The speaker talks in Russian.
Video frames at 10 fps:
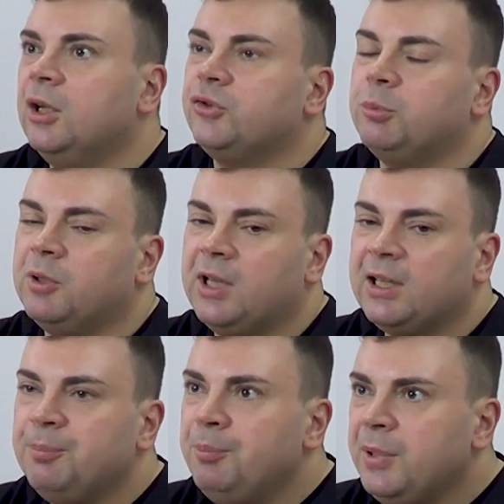чтобы
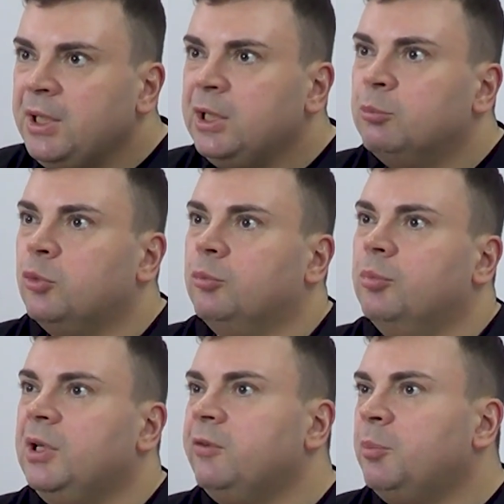как минимум
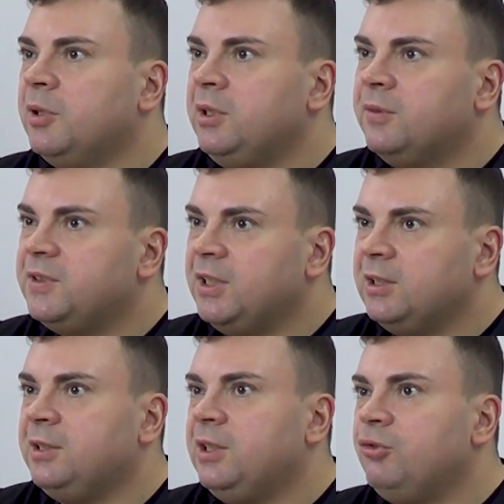были выполнены все
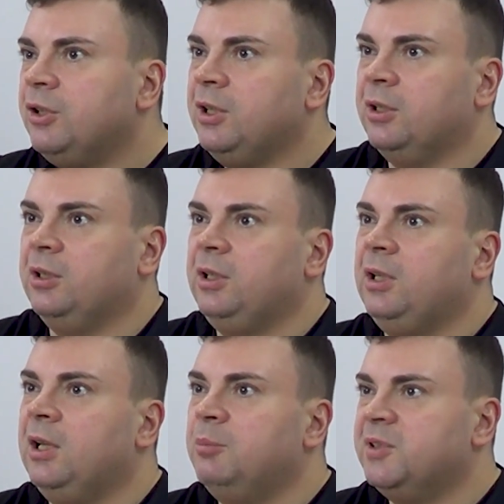критичные
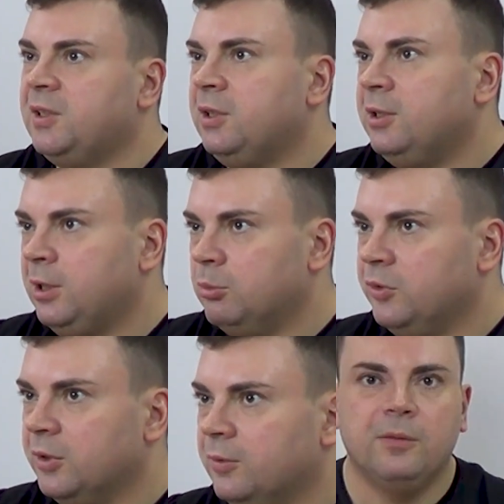или обязательные требования.